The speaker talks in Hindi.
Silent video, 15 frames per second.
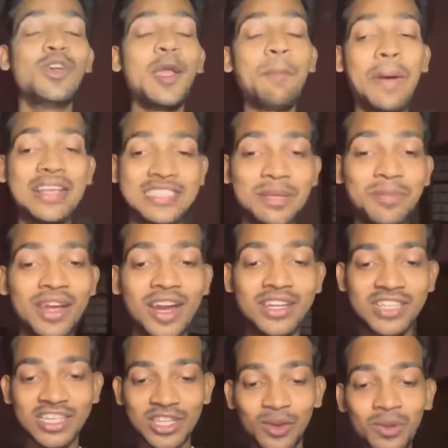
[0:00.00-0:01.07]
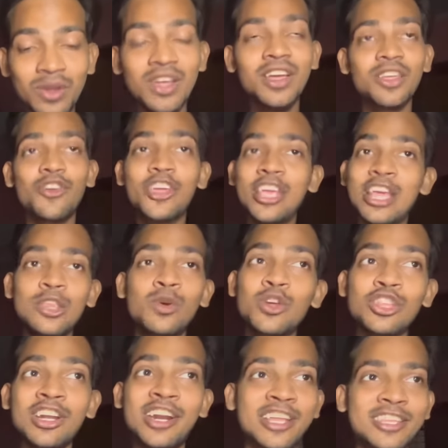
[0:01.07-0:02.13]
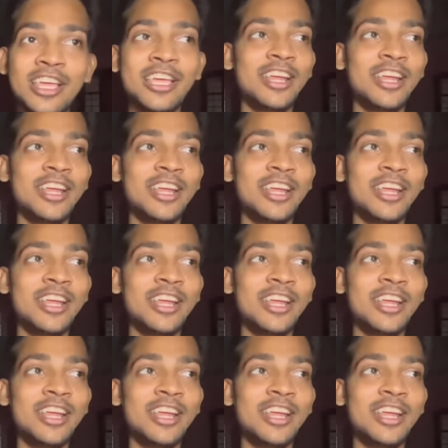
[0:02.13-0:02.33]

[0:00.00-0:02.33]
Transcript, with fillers: के पास से मैं हट जाता हूँ क्योंकि ये दोनों तो लड़ते ही